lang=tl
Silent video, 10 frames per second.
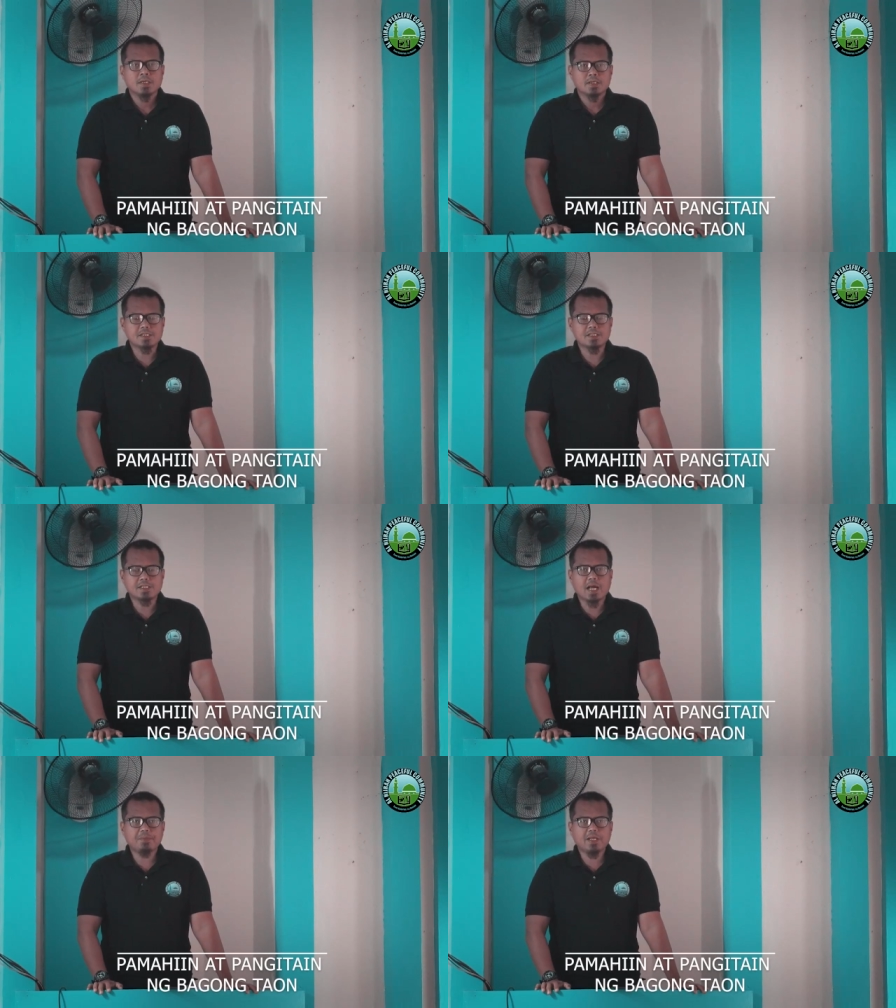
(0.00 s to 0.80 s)
Nasa
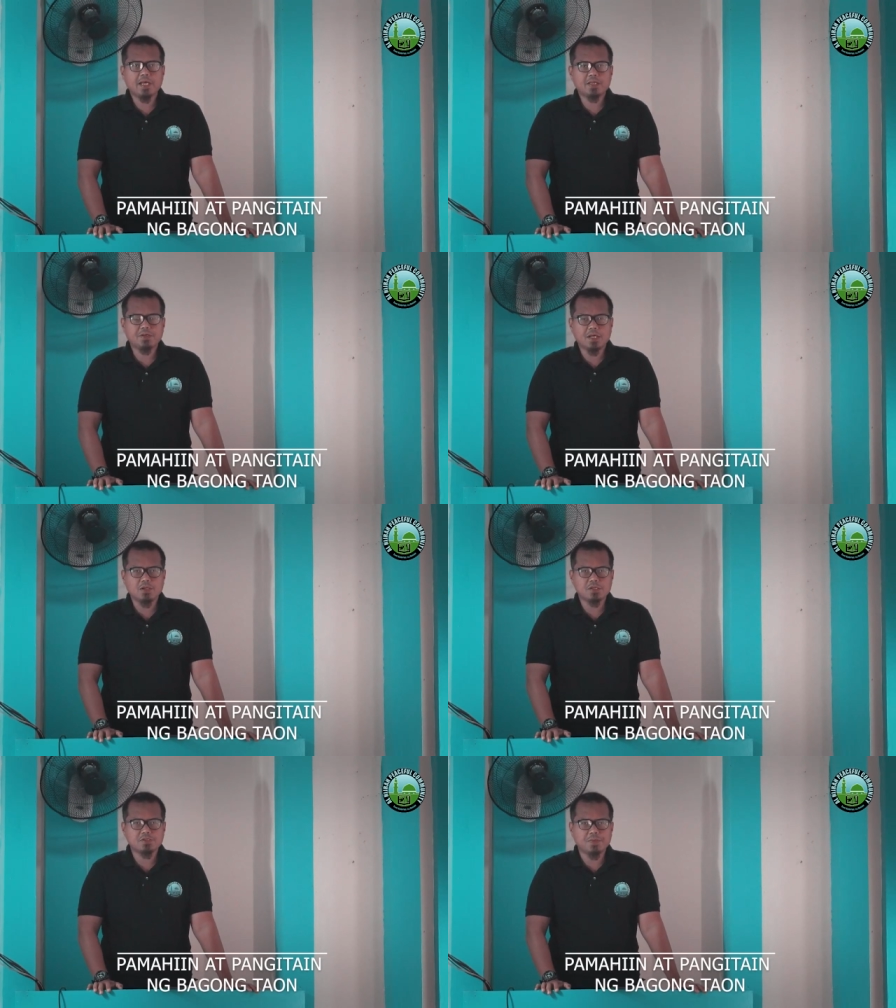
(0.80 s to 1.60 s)
sinabi na ito ni
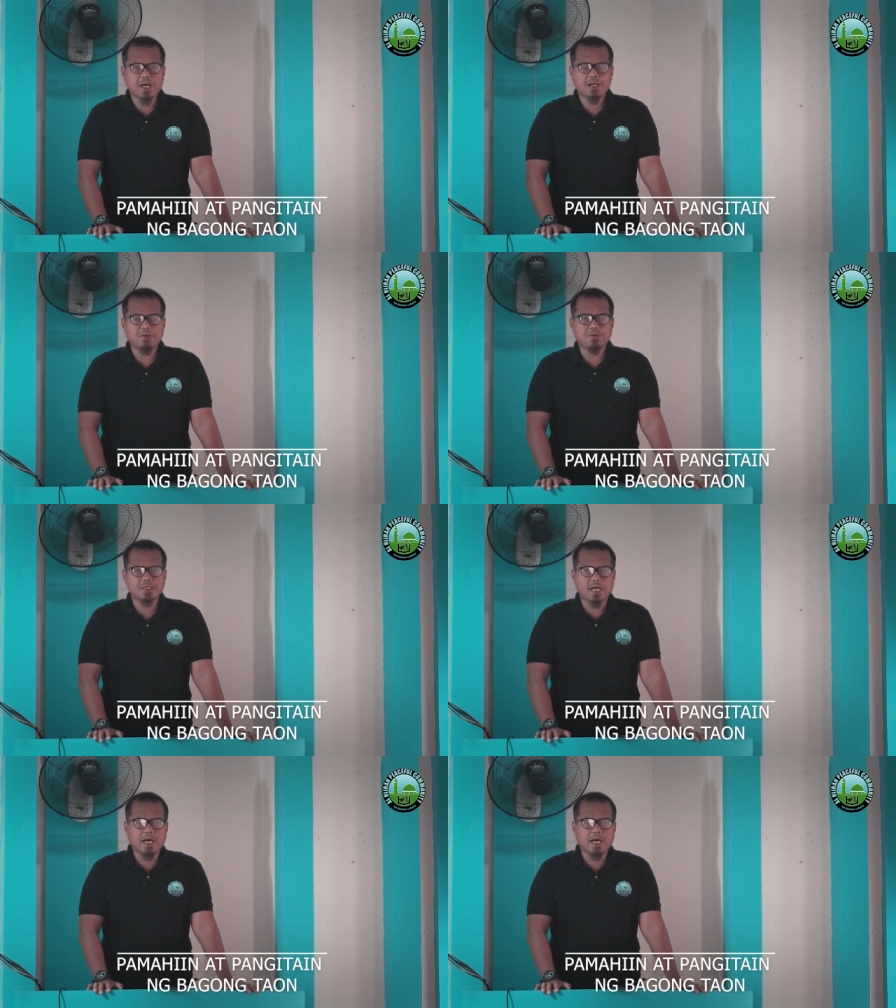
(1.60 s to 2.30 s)
Allah subhanahu wa